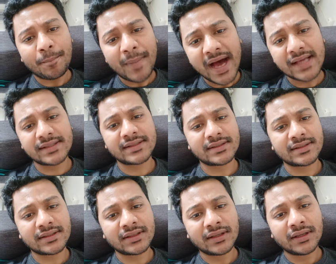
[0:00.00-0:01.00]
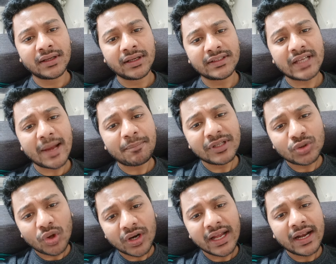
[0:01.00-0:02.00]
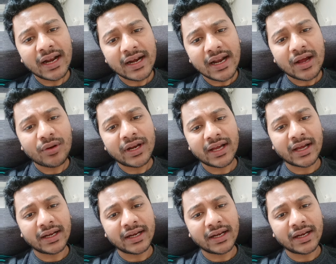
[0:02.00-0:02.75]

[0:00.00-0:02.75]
মাছ যে আপনি তরকারি রান্না করে খান